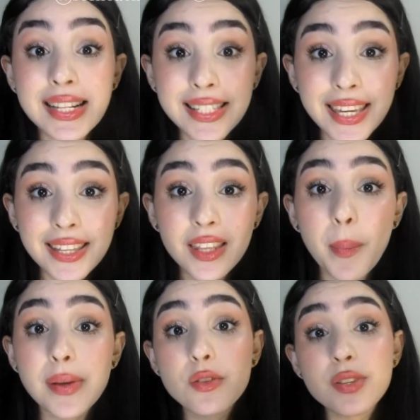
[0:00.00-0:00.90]
siguiente
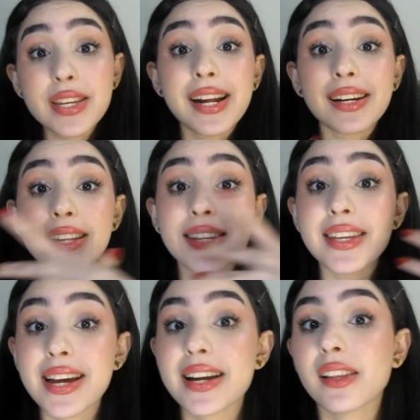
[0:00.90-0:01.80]
paso sería
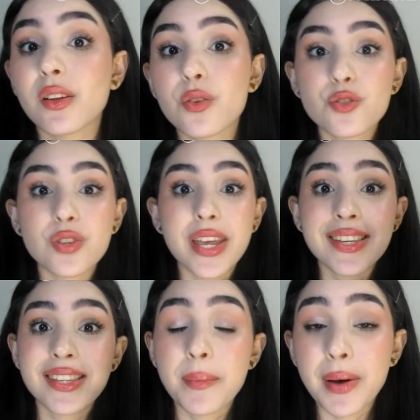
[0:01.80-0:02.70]
retirarnos
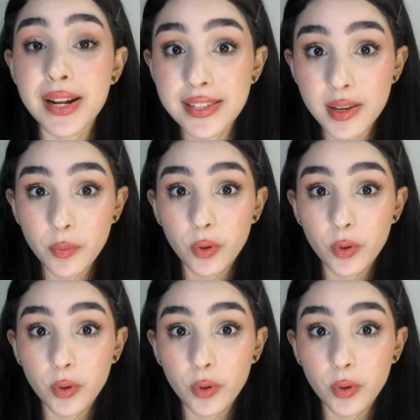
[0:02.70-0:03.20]
ese bálsamo